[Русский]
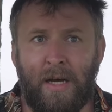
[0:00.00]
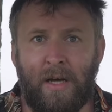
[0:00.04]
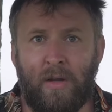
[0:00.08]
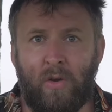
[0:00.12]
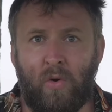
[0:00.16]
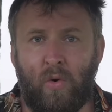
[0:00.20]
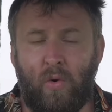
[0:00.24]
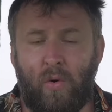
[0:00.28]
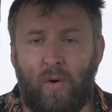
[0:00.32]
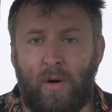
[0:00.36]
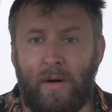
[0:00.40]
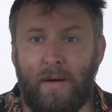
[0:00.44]

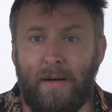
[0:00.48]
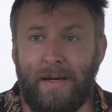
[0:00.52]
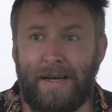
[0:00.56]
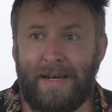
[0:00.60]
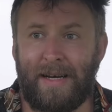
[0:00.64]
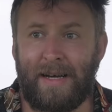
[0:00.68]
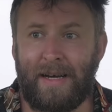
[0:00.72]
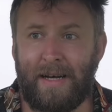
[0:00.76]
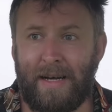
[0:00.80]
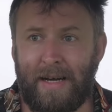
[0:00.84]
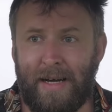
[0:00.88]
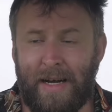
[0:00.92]
но
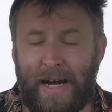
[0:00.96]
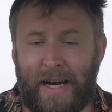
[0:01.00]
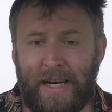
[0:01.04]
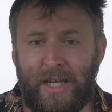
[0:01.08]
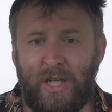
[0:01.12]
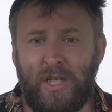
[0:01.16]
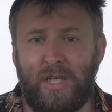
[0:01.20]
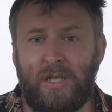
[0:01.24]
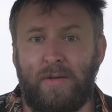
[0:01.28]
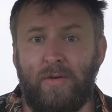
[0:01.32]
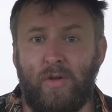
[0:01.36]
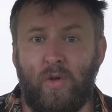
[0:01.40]

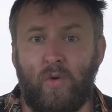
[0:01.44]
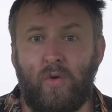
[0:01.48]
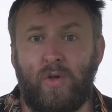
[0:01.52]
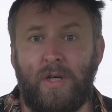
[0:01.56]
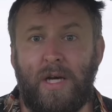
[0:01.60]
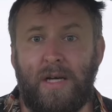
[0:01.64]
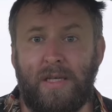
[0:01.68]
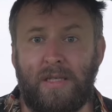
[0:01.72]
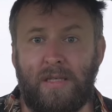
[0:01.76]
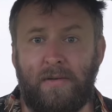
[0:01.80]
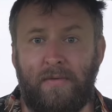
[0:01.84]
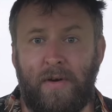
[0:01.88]
количество
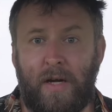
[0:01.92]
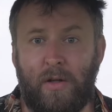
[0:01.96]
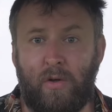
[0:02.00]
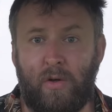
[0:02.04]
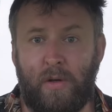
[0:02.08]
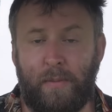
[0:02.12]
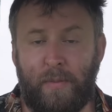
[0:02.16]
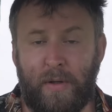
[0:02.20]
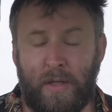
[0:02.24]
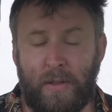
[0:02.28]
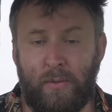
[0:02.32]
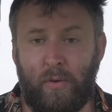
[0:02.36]
энтузиастов,
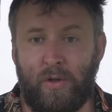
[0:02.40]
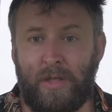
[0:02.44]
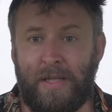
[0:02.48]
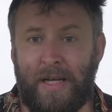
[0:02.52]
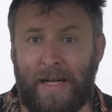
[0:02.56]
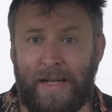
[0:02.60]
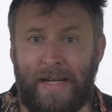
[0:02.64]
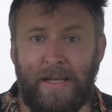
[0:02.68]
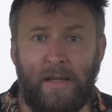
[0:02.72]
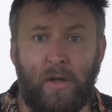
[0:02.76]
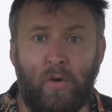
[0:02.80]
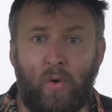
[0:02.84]
которые
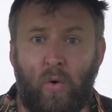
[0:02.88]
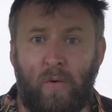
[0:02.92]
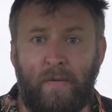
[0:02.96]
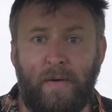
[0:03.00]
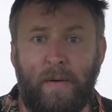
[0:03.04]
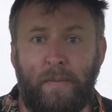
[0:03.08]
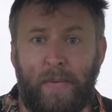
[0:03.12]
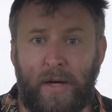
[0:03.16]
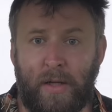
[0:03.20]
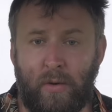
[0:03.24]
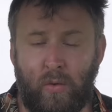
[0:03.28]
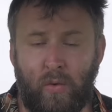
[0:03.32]
производят какие-то
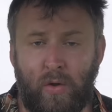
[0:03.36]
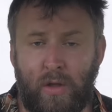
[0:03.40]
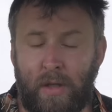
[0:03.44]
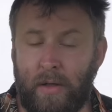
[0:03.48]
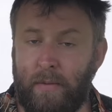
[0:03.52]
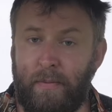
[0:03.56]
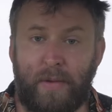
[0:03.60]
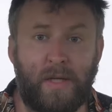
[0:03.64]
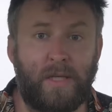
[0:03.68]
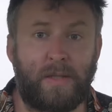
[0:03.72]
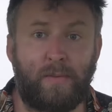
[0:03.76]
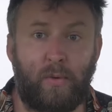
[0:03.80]
новые
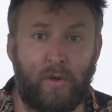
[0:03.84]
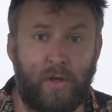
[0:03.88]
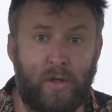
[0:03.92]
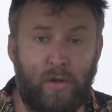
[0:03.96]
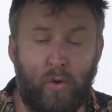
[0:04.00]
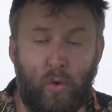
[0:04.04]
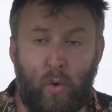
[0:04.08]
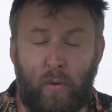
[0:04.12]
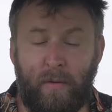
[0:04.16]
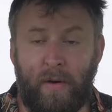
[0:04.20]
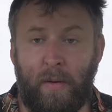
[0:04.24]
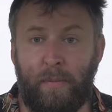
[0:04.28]
продукты,
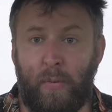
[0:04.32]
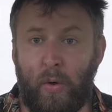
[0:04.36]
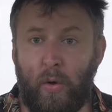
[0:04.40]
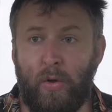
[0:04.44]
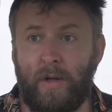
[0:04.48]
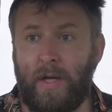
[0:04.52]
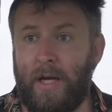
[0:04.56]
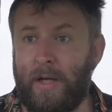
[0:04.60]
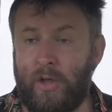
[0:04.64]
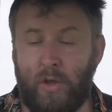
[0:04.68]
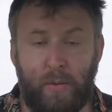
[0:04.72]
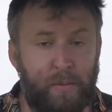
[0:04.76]
производят новые
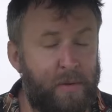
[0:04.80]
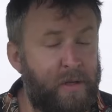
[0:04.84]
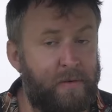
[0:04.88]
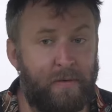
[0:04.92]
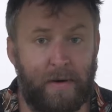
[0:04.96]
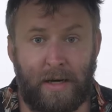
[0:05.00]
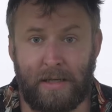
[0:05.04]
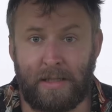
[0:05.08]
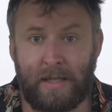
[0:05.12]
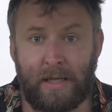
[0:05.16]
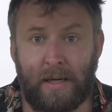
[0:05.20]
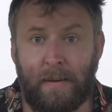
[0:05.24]
пленки, особенно
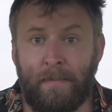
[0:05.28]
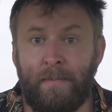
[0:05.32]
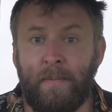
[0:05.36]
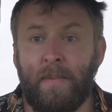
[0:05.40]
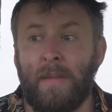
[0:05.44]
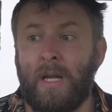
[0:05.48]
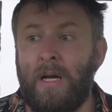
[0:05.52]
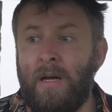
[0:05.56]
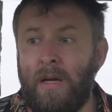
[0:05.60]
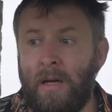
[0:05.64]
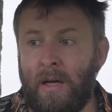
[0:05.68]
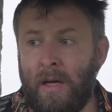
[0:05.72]
в Азии,
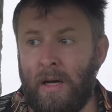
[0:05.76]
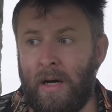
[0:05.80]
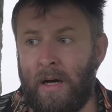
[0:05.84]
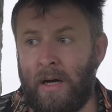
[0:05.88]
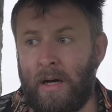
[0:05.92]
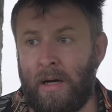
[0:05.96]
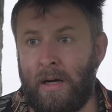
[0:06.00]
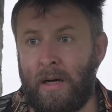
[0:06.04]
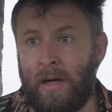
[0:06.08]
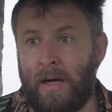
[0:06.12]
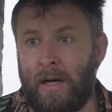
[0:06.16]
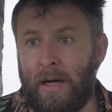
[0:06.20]

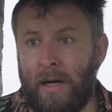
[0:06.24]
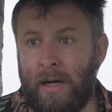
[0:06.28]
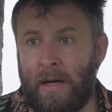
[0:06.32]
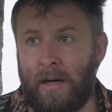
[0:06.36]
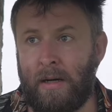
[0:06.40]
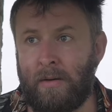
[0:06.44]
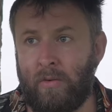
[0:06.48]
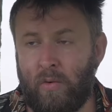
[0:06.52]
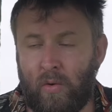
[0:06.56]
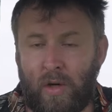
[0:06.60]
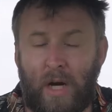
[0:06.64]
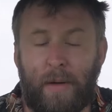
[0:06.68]

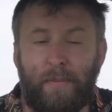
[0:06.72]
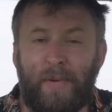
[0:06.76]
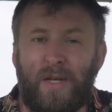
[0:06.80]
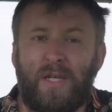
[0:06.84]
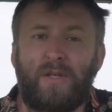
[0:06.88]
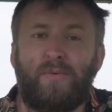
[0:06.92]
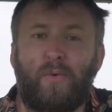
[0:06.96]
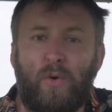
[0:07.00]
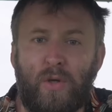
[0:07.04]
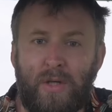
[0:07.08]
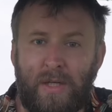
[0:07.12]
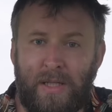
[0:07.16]
а, ну, как
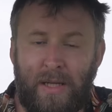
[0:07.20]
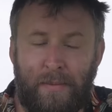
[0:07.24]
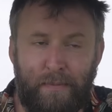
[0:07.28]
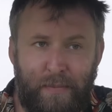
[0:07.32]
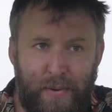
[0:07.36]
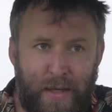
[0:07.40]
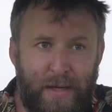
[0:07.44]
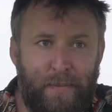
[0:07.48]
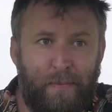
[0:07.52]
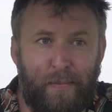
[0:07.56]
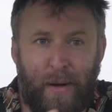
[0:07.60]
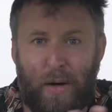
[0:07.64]
производят, там,
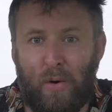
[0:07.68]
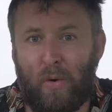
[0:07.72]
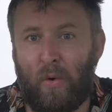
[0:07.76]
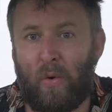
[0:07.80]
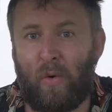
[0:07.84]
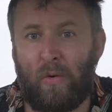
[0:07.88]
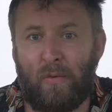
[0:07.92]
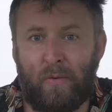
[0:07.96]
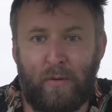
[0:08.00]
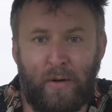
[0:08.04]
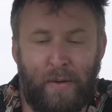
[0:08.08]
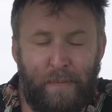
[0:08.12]

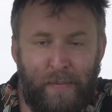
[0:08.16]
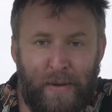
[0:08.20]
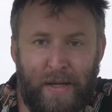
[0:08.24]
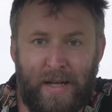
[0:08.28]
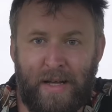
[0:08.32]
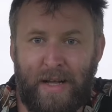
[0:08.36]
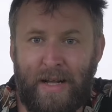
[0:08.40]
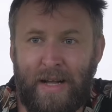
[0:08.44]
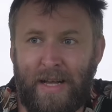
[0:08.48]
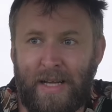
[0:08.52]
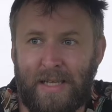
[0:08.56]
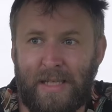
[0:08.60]
перепаковывают,
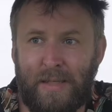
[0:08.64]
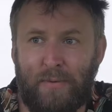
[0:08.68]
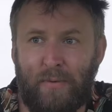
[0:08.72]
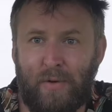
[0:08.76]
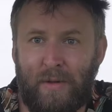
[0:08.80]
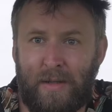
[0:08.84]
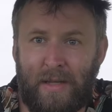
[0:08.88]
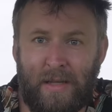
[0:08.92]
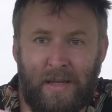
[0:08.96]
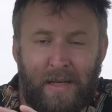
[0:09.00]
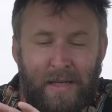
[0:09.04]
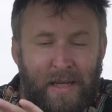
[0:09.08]

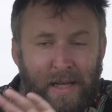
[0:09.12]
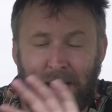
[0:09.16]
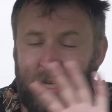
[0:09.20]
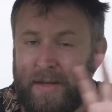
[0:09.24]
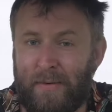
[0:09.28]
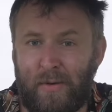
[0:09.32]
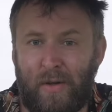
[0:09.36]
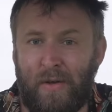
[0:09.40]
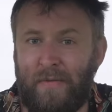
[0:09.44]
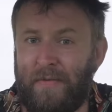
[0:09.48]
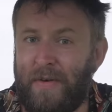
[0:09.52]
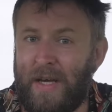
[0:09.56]
перерезывают,
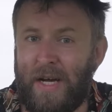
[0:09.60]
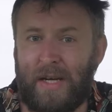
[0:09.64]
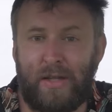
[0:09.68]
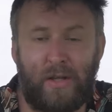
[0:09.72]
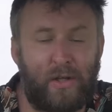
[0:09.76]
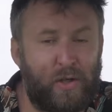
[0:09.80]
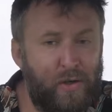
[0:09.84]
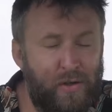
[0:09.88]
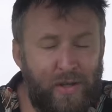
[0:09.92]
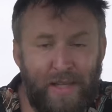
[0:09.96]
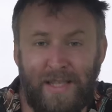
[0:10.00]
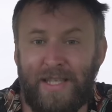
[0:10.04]
накладывают
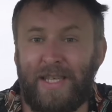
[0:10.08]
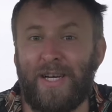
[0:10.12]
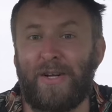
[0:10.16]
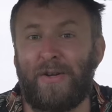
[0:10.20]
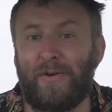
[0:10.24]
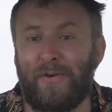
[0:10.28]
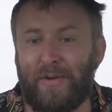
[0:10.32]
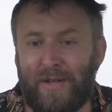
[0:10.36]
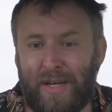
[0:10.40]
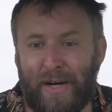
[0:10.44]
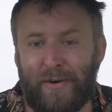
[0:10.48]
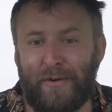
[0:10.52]
эффекты, что-то
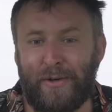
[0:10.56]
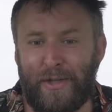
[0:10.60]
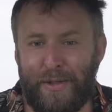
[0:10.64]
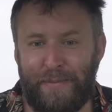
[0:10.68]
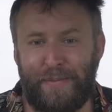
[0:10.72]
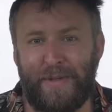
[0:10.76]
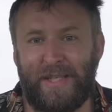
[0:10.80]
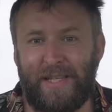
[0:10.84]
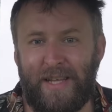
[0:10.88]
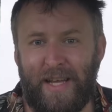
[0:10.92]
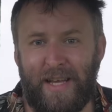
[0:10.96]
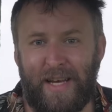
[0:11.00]
делают,
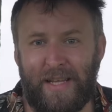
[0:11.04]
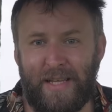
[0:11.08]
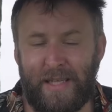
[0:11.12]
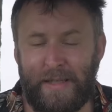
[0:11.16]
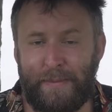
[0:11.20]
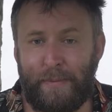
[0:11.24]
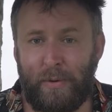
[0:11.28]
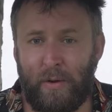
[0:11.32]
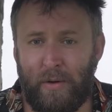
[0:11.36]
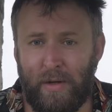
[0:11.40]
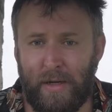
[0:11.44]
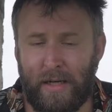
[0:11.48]
короче, постоянно
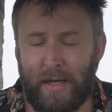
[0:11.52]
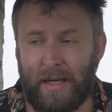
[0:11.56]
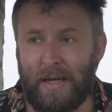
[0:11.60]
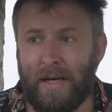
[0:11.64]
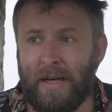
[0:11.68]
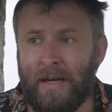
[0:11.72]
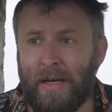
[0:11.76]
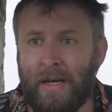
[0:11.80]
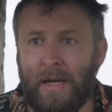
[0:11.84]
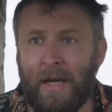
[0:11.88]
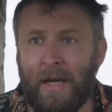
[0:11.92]
с пленкой,